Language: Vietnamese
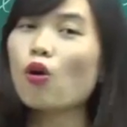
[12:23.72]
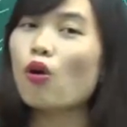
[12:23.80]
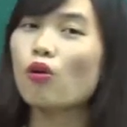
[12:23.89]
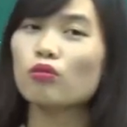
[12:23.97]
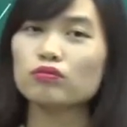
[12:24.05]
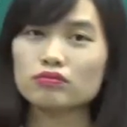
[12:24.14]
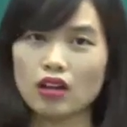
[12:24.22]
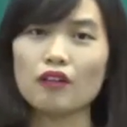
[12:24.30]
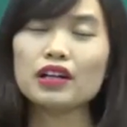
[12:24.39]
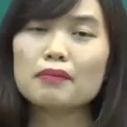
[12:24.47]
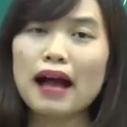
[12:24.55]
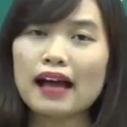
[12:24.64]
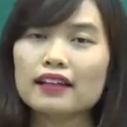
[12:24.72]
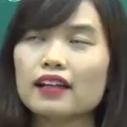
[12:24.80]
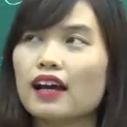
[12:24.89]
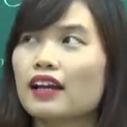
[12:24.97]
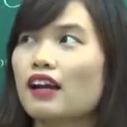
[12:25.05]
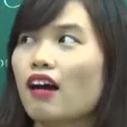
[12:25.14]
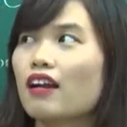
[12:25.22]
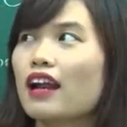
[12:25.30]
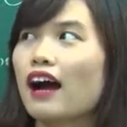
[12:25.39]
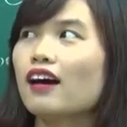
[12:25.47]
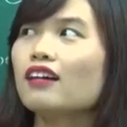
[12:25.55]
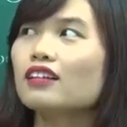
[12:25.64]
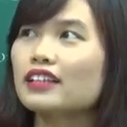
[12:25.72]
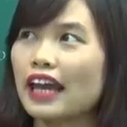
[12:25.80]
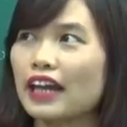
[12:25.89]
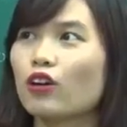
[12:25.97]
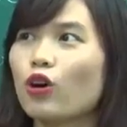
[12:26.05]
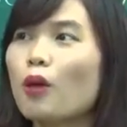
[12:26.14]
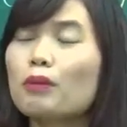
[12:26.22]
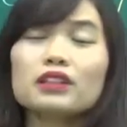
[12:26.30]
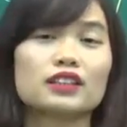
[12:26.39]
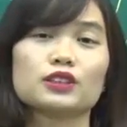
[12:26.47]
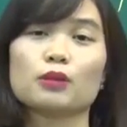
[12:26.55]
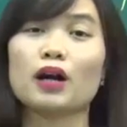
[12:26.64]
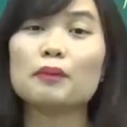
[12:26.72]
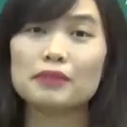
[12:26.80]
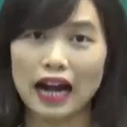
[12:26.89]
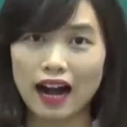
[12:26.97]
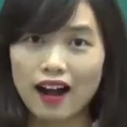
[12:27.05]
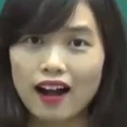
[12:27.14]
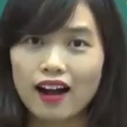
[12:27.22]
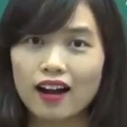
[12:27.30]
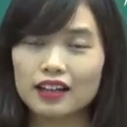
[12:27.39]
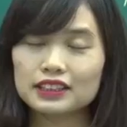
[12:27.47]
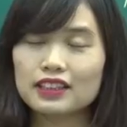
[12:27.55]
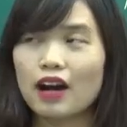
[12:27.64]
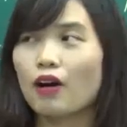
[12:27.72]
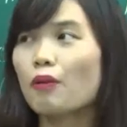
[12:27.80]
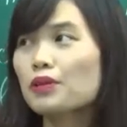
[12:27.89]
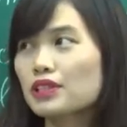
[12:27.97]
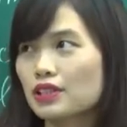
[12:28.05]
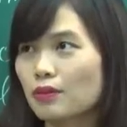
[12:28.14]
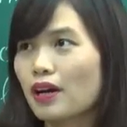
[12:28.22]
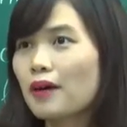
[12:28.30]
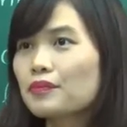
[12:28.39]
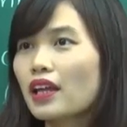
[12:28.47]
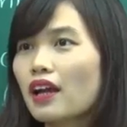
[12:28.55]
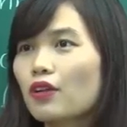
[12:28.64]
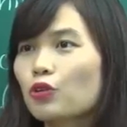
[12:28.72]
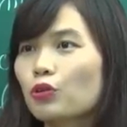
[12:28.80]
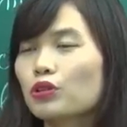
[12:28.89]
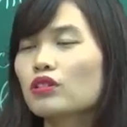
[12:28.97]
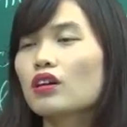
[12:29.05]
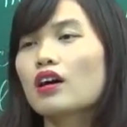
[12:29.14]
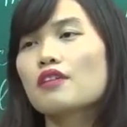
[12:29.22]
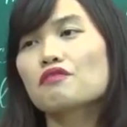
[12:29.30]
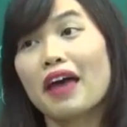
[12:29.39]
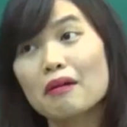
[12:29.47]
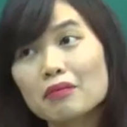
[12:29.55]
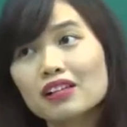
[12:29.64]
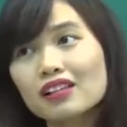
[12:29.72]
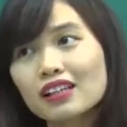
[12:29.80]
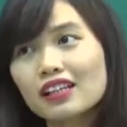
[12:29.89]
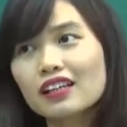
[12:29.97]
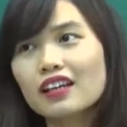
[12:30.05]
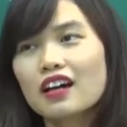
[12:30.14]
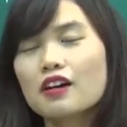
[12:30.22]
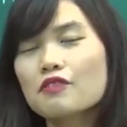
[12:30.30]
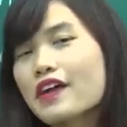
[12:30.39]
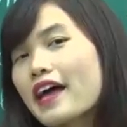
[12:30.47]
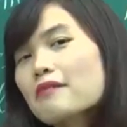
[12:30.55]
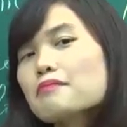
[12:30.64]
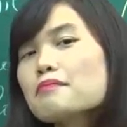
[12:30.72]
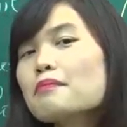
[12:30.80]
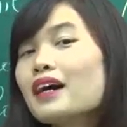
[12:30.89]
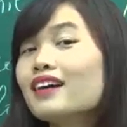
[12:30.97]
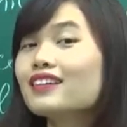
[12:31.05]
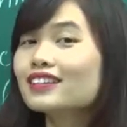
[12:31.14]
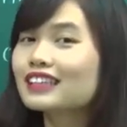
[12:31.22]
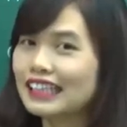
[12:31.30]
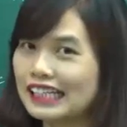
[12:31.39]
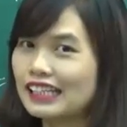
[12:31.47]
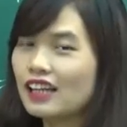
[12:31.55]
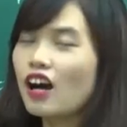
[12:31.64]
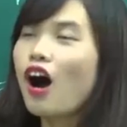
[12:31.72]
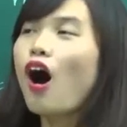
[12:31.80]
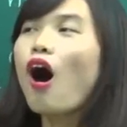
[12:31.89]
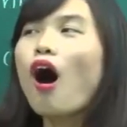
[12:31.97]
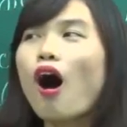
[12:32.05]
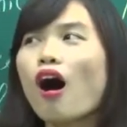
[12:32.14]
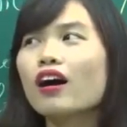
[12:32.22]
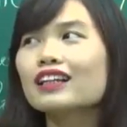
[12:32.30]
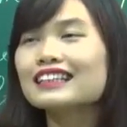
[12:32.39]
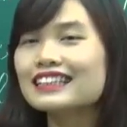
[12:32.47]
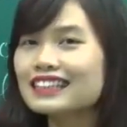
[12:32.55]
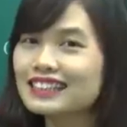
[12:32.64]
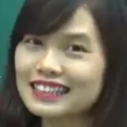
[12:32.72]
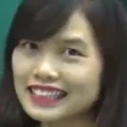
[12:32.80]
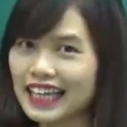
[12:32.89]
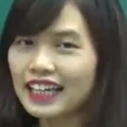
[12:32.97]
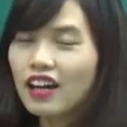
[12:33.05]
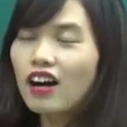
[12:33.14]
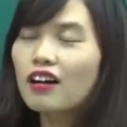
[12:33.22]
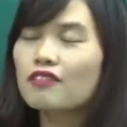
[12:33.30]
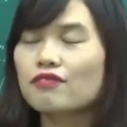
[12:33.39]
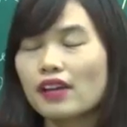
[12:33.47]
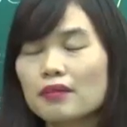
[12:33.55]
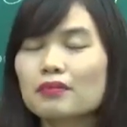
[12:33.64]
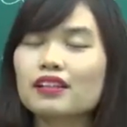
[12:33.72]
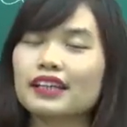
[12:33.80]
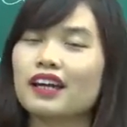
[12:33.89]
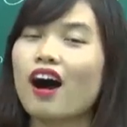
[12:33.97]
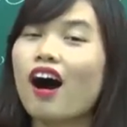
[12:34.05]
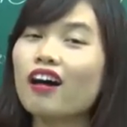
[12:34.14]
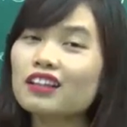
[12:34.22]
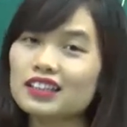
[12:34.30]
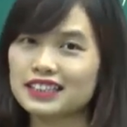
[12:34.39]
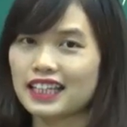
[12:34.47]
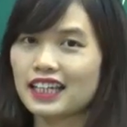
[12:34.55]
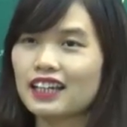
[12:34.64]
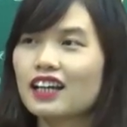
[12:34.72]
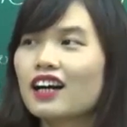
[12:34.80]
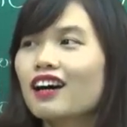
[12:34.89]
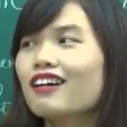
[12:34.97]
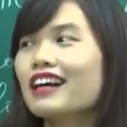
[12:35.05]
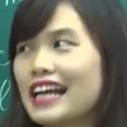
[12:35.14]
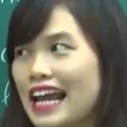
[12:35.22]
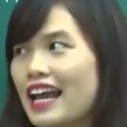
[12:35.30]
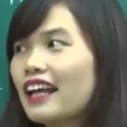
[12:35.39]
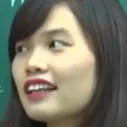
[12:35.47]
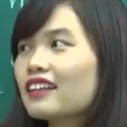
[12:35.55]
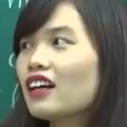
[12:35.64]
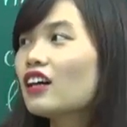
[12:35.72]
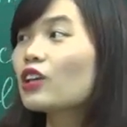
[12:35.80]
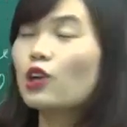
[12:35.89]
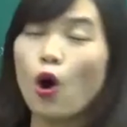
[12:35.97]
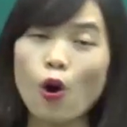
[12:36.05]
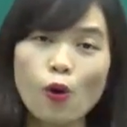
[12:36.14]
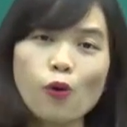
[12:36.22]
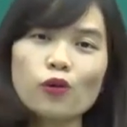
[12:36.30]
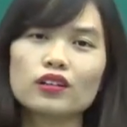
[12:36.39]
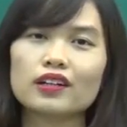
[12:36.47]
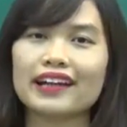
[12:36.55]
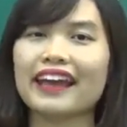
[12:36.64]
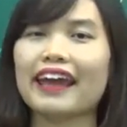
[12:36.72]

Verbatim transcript: thì cô nói với các bạn đó là ơ nhẹ nó không bao giờ nhận trọng âm cả. Đấy chưa nào? Không bao giờ nhận trọng âm. Vậy có từ family, family, holiday, family, holiday, again, ago,